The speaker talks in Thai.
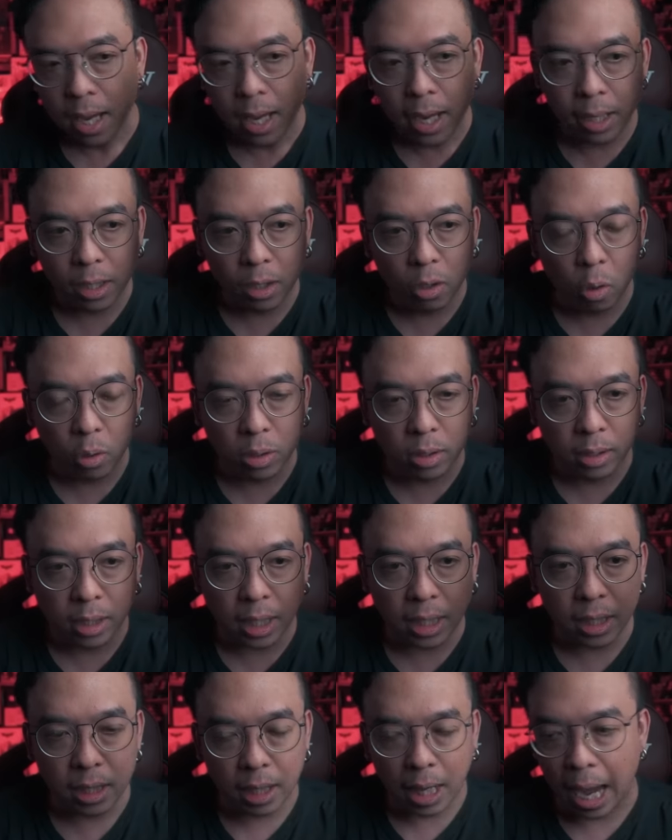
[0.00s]
เห็นคน
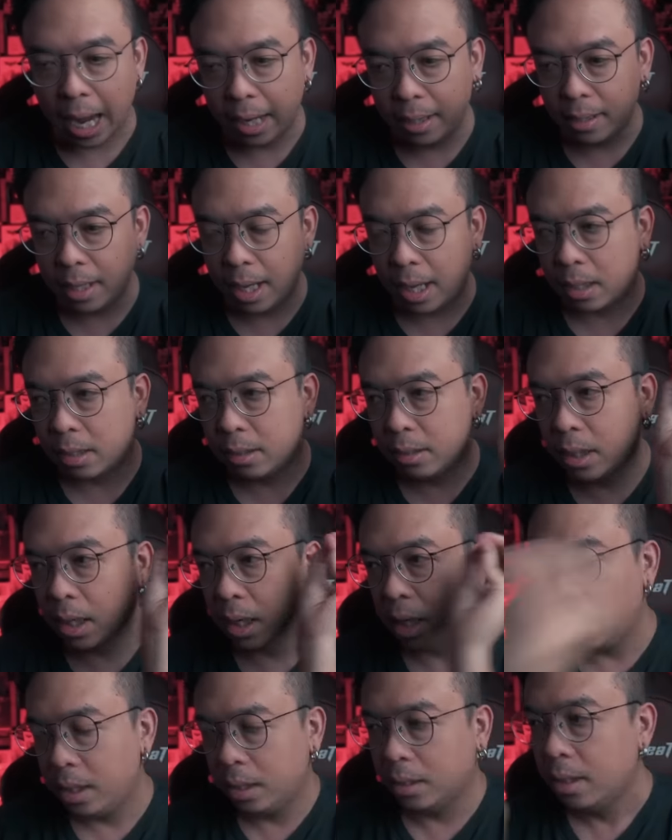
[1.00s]
ตีกันเห็น
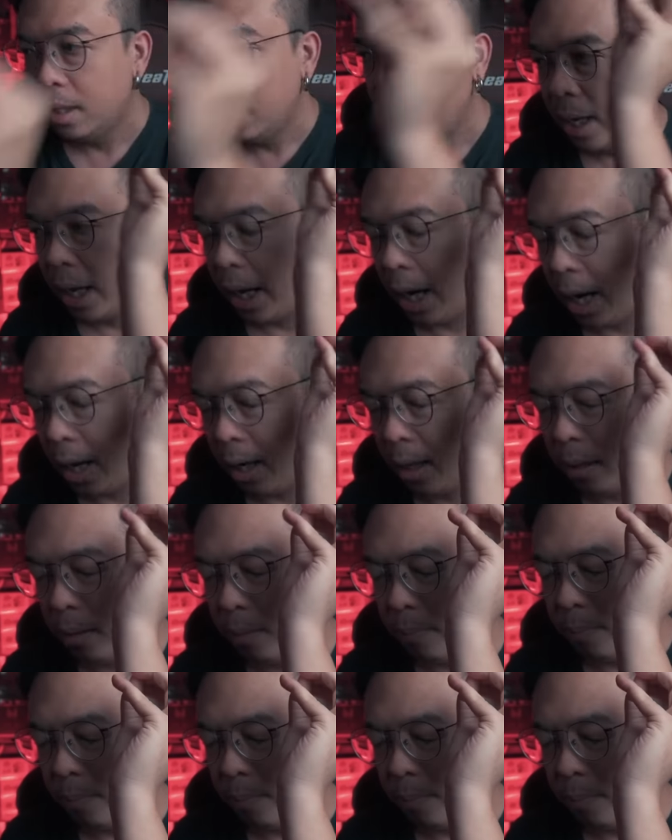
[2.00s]
เดิน เห็น